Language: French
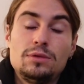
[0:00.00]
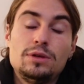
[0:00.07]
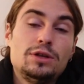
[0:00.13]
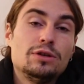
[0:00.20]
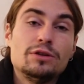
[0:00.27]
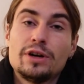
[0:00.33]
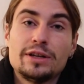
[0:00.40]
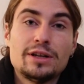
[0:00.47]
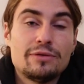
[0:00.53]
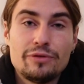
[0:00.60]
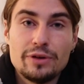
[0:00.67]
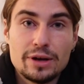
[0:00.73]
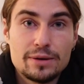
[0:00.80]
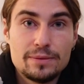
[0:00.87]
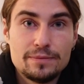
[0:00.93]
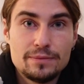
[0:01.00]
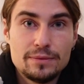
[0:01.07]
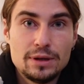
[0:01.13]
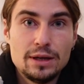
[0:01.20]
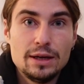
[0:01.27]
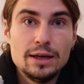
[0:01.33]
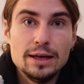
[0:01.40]
il n'en a rien à faire.
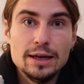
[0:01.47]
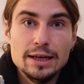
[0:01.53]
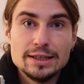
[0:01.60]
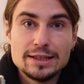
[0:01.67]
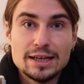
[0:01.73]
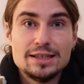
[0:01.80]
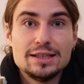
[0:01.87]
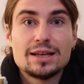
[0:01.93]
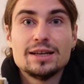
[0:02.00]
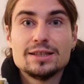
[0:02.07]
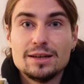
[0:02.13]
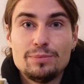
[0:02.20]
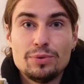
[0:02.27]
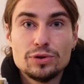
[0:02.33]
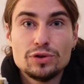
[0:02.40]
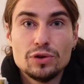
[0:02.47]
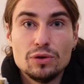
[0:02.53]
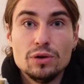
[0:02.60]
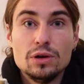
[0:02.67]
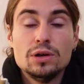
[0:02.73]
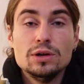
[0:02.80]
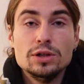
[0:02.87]
Et ça, c'est très important.
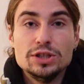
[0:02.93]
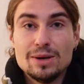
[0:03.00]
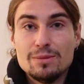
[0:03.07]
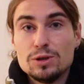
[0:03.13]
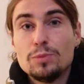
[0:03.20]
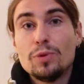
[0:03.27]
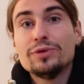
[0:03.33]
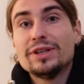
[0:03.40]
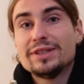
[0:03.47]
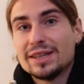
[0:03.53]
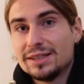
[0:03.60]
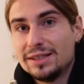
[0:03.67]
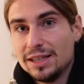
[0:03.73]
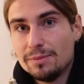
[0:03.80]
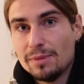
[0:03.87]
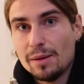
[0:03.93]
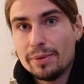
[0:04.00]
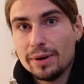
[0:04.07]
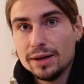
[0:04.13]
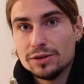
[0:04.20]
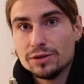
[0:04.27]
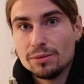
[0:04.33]
James Bond est un Sigma,
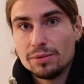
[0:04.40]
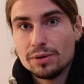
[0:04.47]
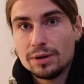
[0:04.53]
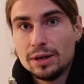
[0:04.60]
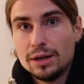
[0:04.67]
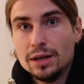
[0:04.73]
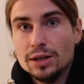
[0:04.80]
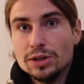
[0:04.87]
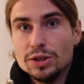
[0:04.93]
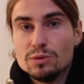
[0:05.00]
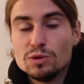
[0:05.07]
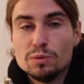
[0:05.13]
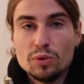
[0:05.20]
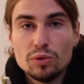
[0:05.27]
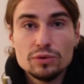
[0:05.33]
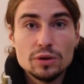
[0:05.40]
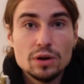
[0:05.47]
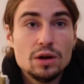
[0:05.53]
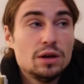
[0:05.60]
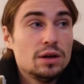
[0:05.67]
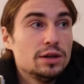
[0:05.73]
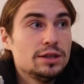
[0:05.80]
par exemple. James Bond,
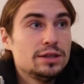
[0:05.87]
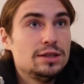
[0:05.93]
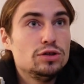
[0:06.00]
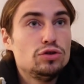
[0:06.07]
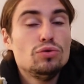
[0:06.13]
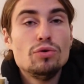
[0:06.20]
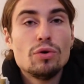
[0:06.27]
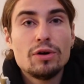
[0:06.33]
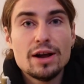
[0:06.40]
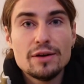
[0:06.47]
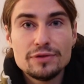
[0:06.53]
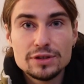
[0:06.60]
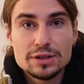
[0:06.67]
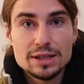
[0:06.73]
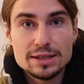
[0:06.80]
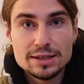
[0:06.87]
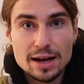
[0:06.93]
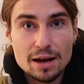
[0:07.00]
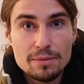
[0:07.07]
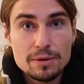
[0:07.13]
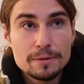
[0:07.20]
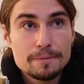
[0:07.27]
si tu lui enlèves ses
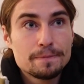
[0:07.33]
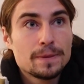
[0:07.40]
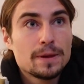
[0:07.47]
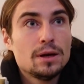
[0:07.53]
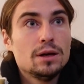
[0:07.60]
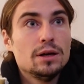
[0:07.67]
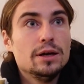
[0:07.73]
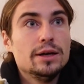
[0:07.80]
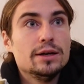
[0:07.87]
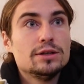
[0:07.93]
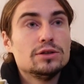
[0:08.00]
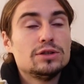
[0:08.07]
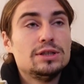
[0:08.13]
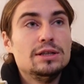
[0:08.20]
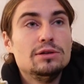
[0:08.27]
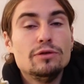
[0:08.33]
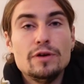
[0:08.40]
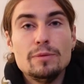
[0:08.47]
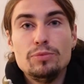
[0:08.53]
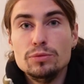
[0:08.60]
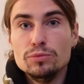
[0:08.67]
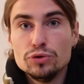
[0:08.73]
armes, et euh, s'il ne
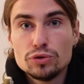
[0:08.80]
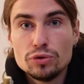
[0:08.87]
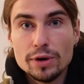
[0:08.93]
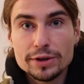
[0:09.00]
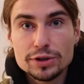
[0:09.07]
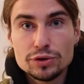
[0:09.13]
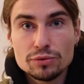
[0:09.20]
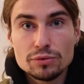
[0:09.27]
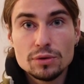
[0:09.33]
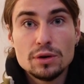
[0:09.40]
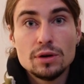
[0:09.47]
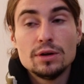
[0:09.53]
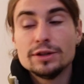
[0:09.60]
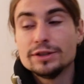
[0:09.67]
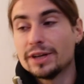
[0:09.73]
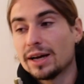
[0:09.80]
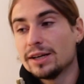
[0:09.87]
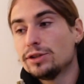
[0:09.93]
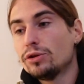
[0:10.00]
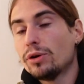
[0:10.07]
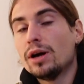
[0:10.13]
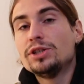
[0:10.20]
fait plus de musculation, ça
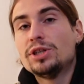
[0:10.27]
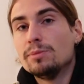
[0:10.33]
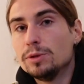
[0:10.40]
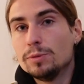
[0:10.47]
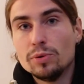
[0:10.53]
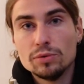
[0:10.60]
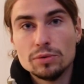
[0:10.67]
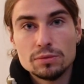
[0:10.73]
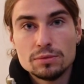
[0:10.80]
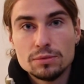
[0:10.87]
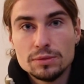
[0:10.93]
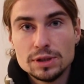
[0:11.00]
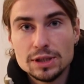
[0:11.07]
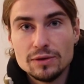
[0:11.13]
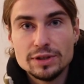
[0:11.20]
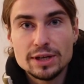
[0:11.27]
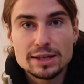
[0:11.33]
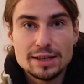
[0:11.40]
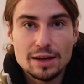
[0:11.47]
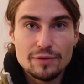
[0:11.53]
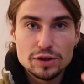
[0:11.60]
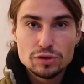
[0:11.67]
restera James Bond. Ça veut dire que
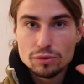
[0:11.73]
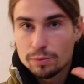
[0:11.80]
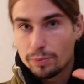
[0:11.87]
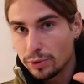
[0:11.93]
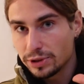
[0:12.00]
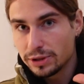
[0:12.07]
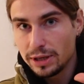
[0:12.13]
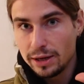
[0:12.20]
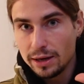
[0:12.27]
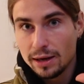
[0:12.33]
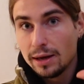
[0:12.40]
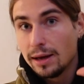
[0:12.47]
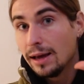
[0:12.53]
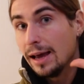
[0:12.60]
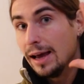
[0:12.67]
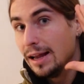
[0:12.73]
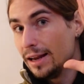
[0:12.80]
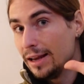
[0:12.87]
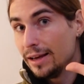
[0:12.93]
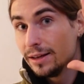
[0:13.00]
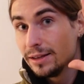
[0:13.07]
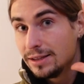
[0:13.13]
sa façon de penser, elle
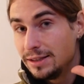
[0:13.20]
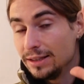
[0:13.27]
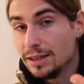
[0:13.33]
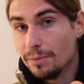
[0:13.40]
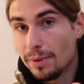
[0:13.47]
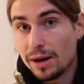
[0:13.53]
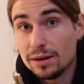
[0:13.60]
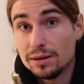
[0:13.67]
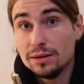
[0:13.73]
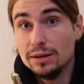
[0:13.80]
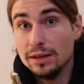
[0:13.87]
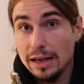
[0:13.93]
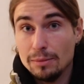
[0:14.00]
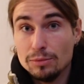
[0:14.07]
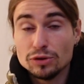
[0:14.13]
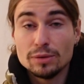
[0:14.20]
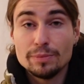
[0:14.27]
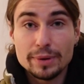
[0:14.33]
est Sigma. Il a besoin de